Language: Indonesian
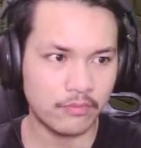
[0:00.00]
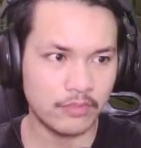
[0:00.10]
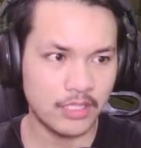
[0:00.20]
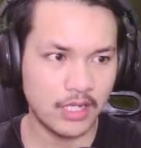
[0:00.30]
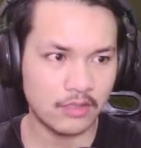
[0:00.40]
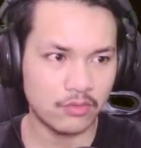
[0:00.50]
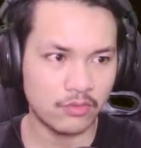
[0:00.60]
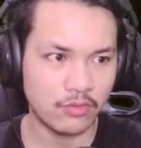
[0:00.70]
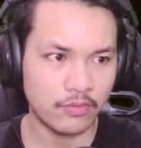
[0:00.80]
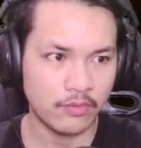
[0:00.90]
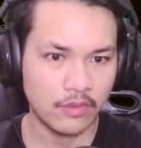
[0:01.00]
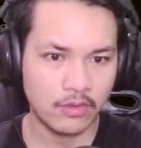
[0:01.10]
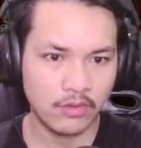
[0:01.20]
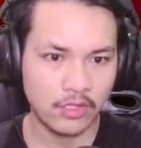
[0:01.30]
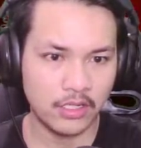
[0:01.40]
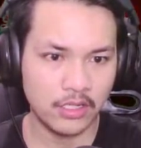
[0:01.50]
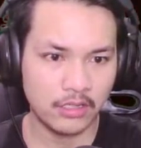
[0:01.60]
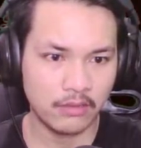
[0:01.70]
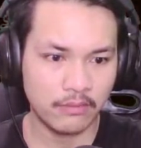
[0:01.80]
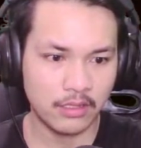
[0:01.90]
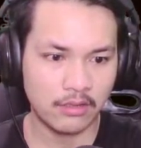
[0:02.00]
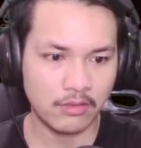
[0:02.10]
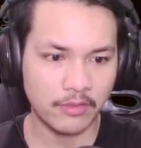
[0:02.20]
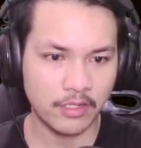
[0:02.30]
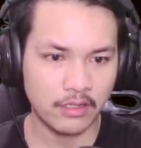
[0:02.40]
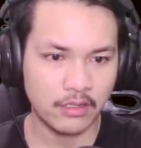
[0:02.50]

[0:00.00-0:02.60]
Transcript: Bisa nggak tutup? Oh, ini bedroomnya.